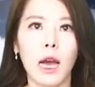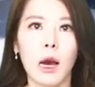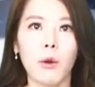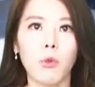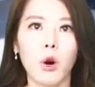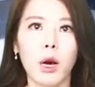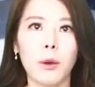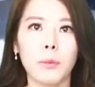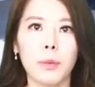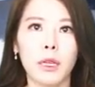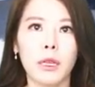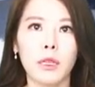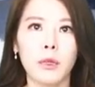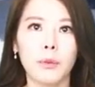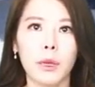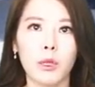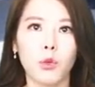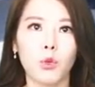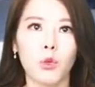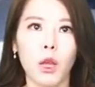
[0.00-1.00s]
암호화폐를
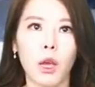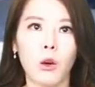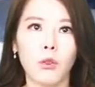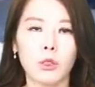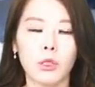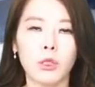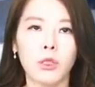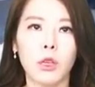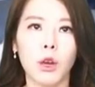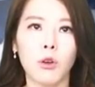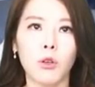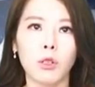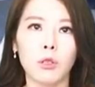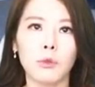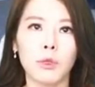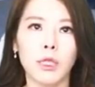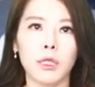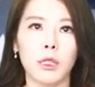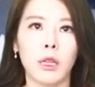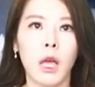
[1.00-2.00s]
매도해 얻은
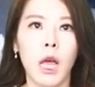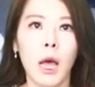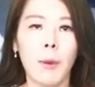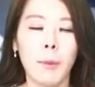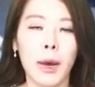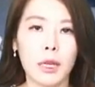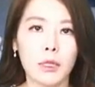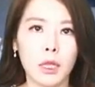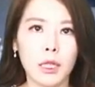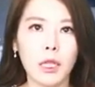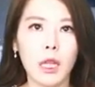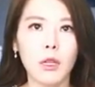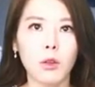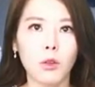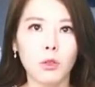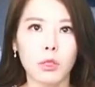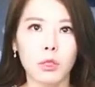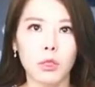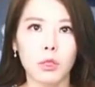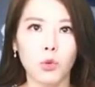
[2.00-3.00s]
현금을 반환할
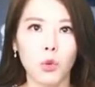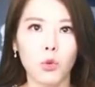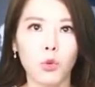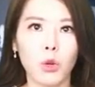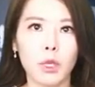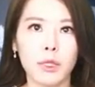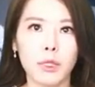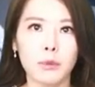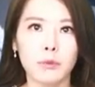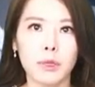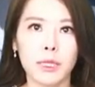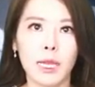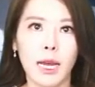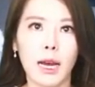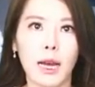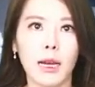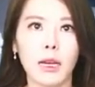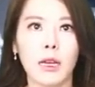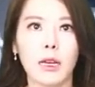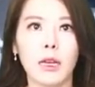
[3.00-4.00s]
것을
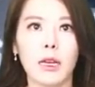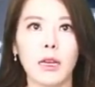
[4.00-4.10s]
요구했습니다.